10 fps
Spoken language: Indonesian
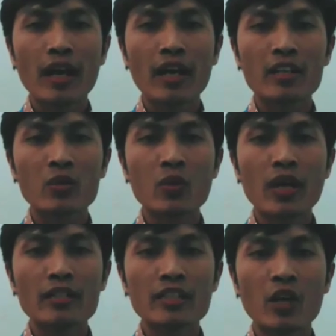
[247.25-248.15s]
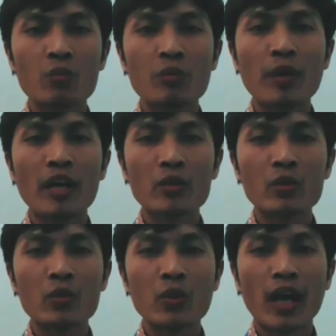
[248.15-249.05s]
agar Tuhan selalu
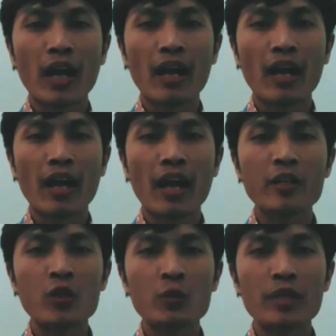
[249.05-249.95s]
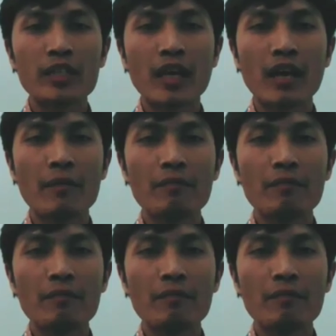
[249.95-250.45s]
membantu langkah-langkah hidup kita.